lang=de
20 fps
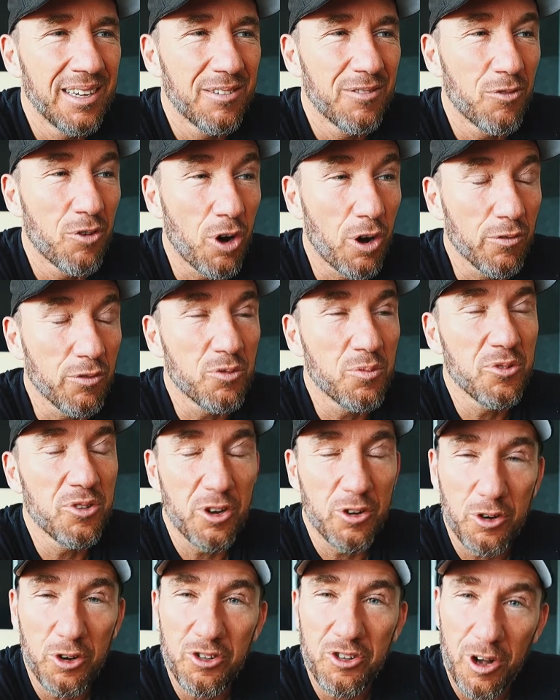worauf ich mich
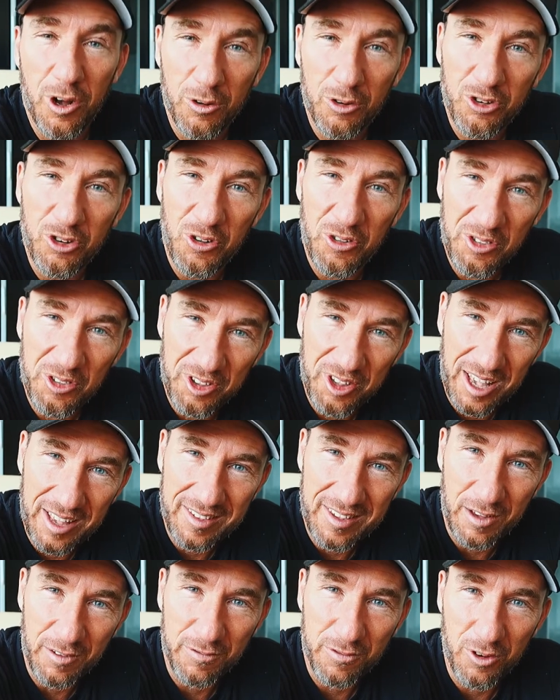natürlich auch schon sehr,
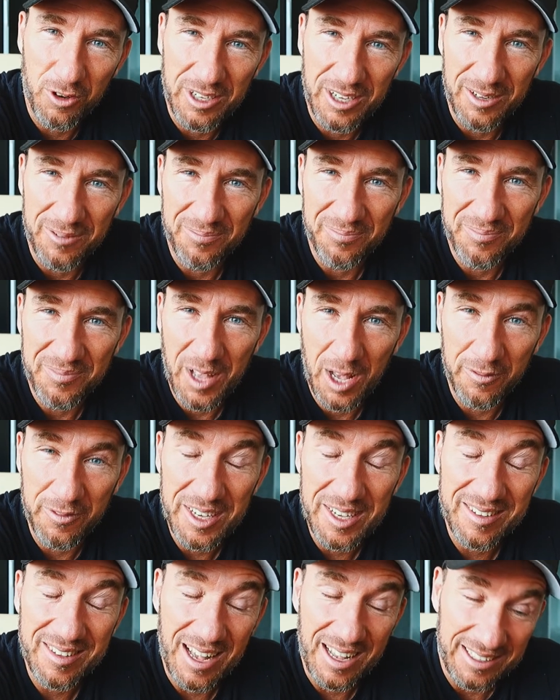sehr freue. Aber
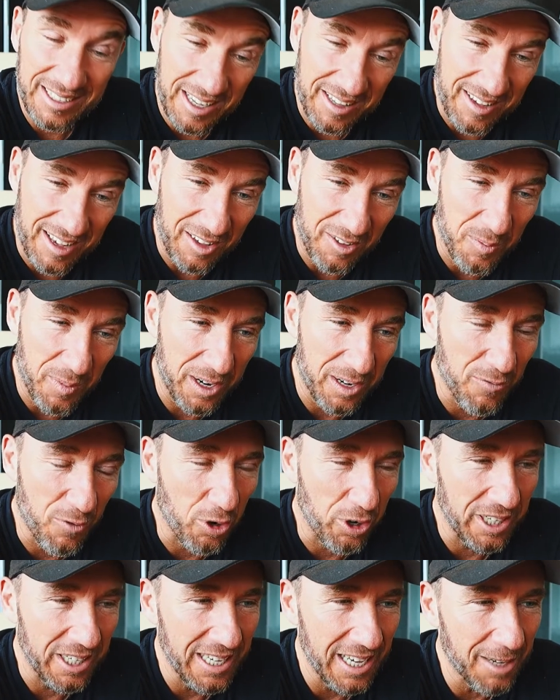wie gesagt, jetzt erstmal eine
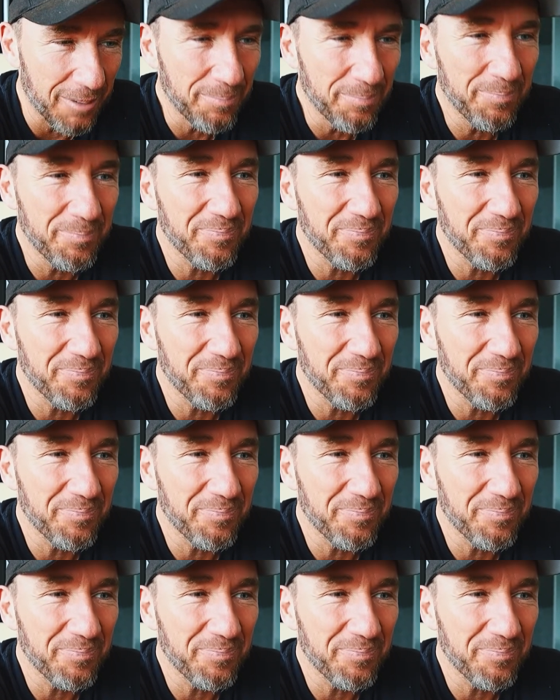Woche hier.